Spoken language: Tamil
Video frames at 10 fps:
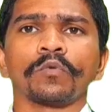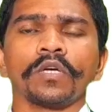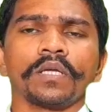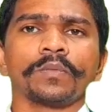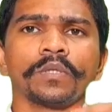
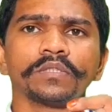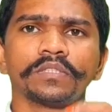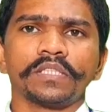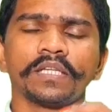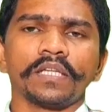முனையில வந்து
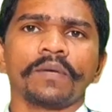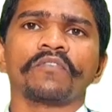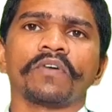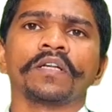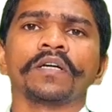சின்னதாக
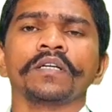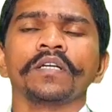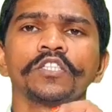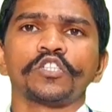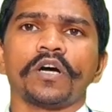நம்ம
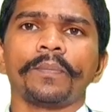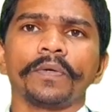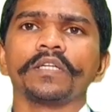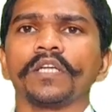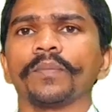ஃபைனாக சாப்
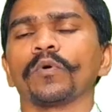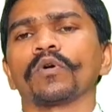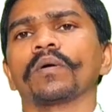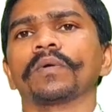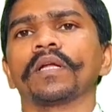பண்ணிகிட்டே
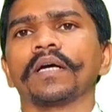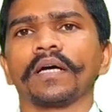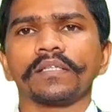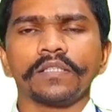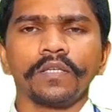போகிறோம் அப்படின்னா
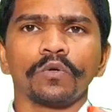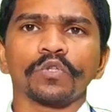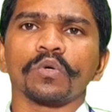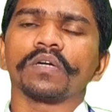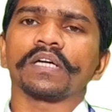கடைசியில் ஒரு
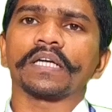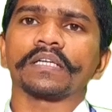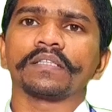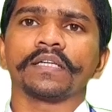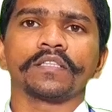துகள்
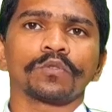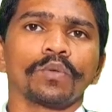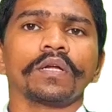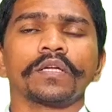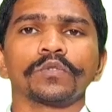கிடைக்கிது அந்த
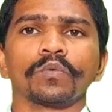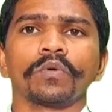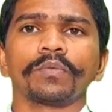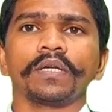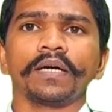துகள் என்ன
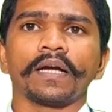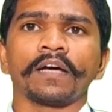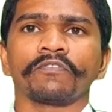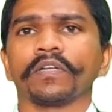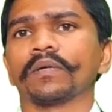சொல்லுவோம் அப்படின்னா
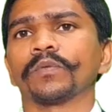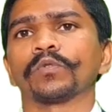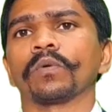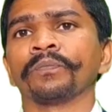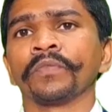கிராஃபைட் அப்படின்னு
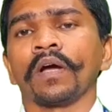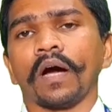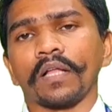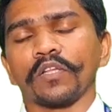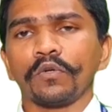சொல்லுவோம்
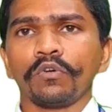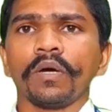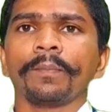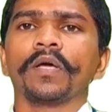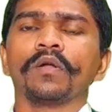அதையும்
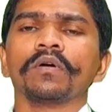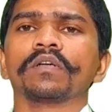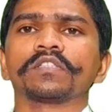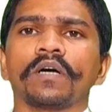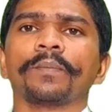நம்ம மேலும்
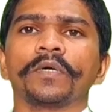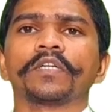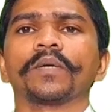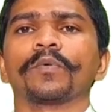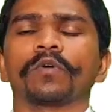சாப்
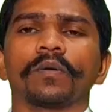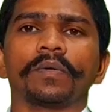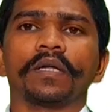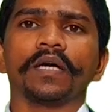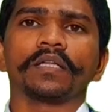பண்ணிட்டே போனோம்
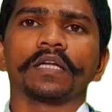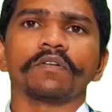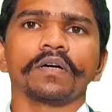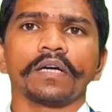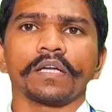அப்படின்னா அது
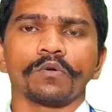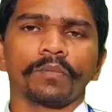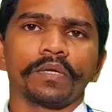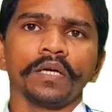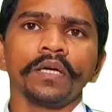என்னவா கிடைக்கும்
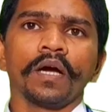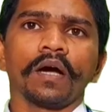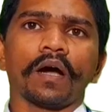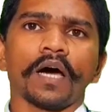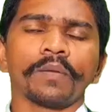அப்படின்னா
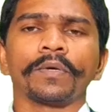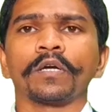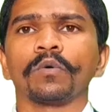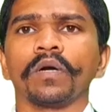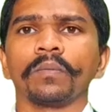கார்பன்
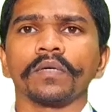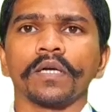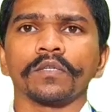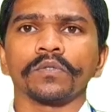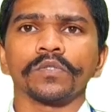அணுவாக நமக்கு
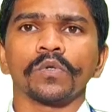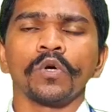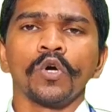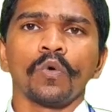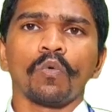கிடைக்கும் ஸோ
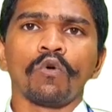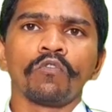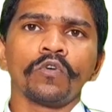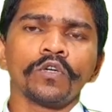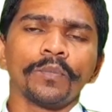
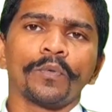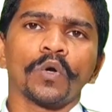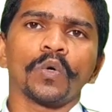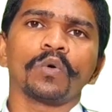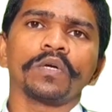ஒவ்வொரு
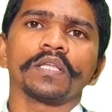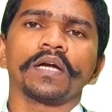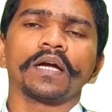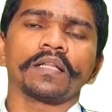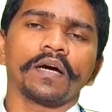பொருளும்
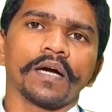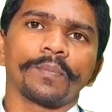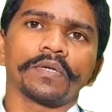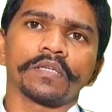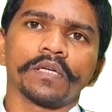எதனால் தான்
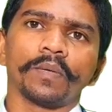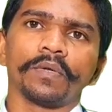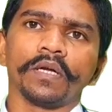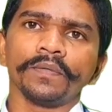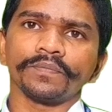ஆக்கப்பட்டிருக்கு
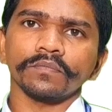அப்படின்னா